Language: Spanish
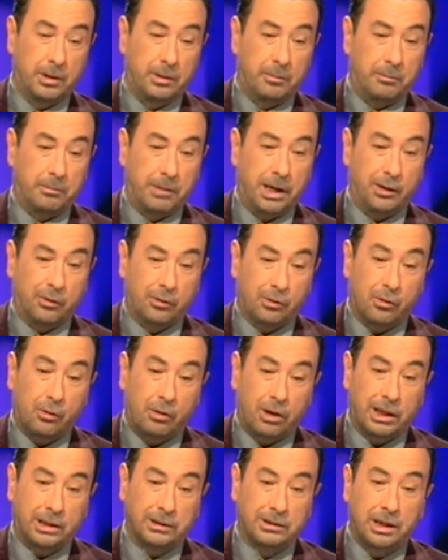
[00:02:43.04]
Manos
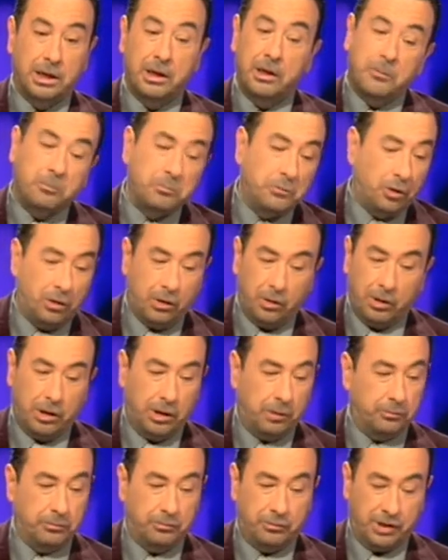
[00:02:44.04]
Rojas. Yo creo que era
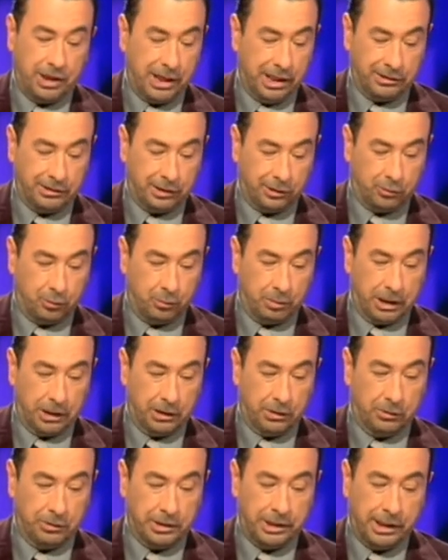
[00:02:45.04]
un cineasta
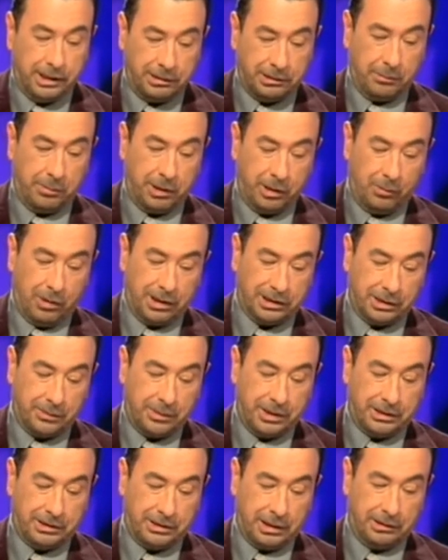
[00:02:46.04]
estupendo. Y en esta película se
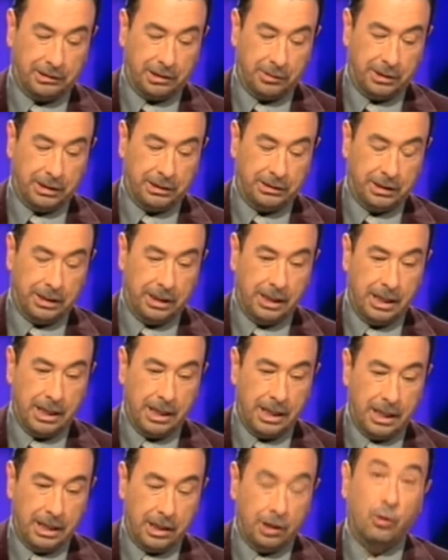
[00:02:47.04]
ve exactamente
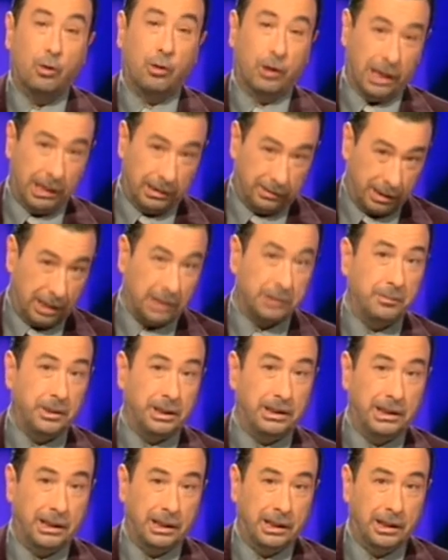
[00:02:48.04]
lo que él
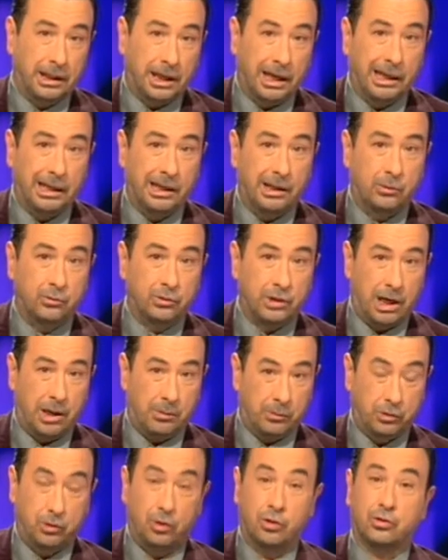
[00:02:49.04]
transmitía. A él le gustaban
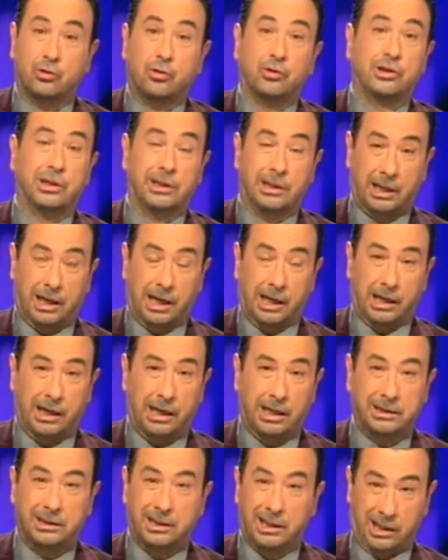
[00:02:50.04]
mucho los coches de
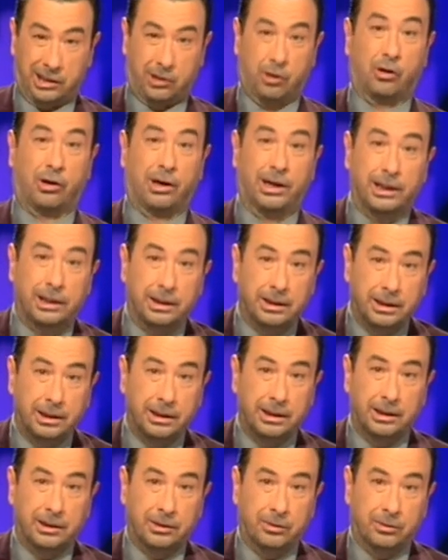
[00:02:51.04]
carreras y correr
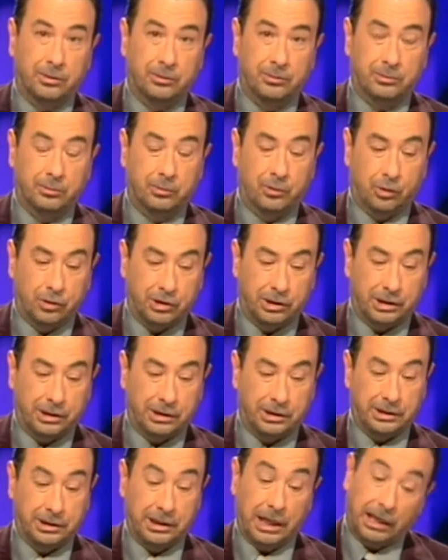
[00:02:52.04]
con
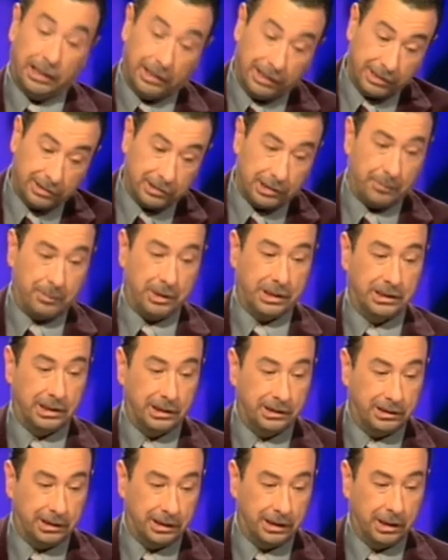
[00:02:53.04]
coches. Y aquí está
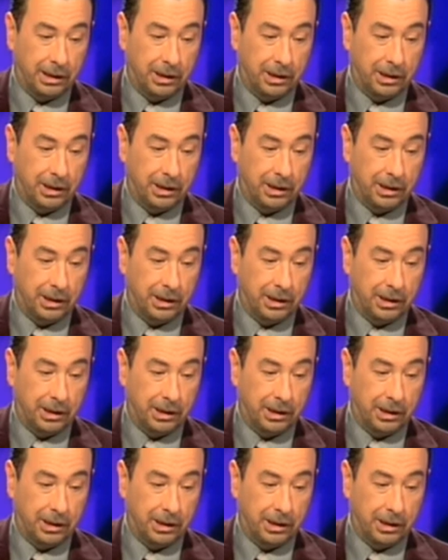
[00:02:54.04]
presente